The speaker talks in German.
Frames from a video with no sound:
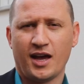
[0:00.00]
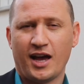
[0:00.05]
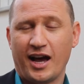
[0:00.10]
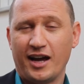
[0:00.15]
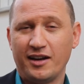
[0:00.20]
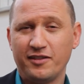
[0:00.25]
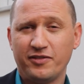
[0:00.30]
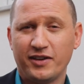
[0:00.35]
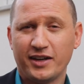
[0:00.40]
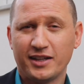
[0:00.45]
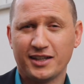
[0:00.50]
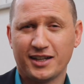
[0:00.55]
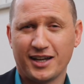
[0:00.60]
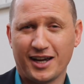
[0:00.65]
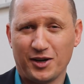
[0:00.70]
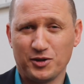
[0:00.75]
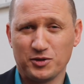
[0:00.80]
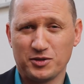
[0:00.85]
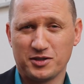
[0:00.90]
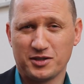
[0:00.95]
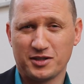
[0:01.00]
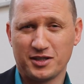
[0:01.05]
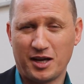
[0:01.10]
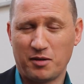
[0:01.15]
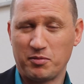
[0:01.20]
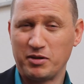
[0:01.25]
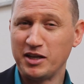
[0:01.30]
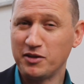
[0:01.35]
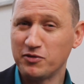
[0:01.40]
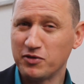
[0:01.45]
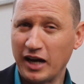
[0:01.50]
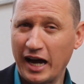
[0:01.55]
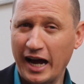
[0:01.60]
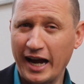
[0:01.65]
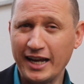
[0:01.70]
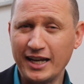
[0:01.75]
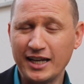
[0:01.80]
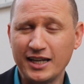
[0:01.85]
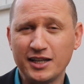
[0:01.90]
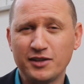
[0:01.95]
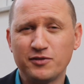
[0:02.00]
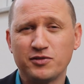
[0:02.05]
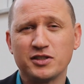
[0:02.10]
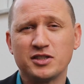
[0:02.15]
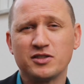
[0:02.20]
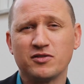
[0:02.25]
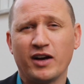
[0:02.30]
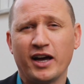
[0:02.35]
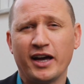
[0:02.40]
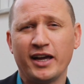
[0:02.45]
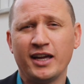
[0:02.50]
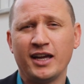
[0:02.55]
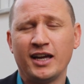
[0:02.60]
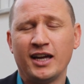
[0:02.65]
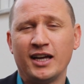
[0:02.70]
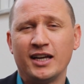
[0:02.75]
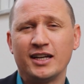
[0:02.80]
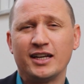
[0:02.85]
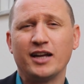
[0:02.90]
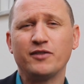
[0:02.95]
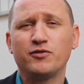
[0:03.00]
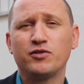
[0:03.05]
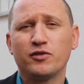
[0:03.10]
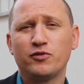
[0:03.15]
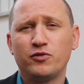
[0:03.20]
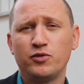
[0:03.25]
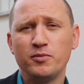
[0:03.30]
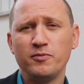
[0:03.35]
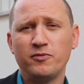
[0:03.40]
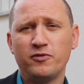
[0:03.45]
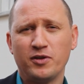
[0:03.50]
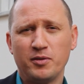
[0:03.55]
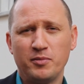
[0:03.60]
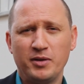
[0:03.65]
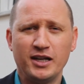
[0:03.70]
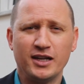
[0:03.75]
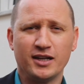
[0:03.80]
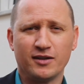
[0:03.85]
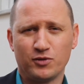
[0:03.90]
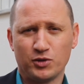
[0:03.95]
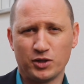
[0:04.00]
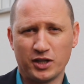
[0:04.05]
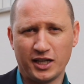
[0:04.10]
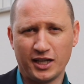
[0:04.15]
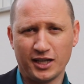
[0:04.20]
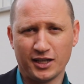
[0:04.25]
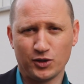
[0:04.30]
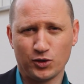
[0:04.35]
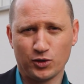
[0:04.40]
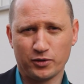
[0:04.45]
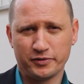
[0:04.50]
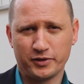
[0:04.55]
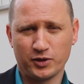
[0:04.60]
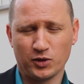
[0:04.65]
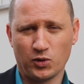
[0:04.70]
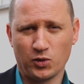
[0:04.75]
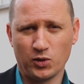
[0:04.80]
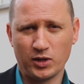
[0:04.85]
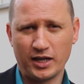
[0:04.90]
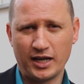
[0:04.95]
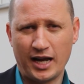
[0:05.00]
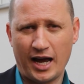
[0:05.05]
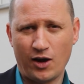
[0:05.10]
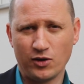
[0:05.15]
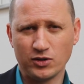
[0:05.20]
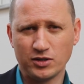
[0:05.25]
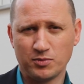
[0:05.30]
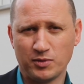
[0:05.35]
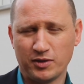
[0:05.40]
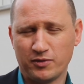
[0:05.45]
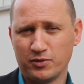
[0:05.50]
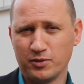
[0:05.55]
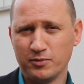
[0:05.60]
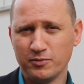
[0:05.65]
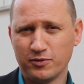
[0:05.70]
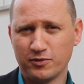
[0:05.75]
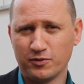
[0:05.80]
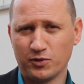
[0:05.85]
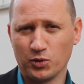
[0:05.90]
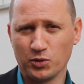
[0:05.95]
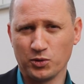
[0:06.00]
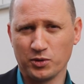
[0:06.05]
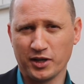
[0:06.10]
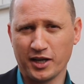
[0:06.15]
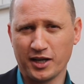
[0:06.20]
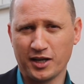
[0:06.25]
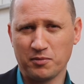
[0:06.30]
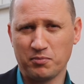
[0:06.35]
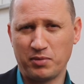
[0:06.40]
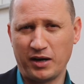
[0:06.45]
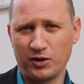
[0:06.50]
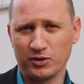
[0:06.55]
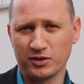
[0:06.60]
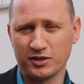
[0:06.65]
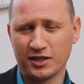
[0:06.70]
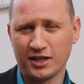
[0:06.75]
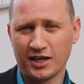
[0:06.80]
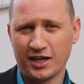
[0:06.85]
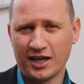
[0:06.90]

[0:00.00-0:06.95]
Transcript: Ein Fertighaus, aber nicht für eine, nicht für zwei, nein für fünf Familien wurde hier in Dorf Tirol ein Haus mit fünf Wohnungen gebaut.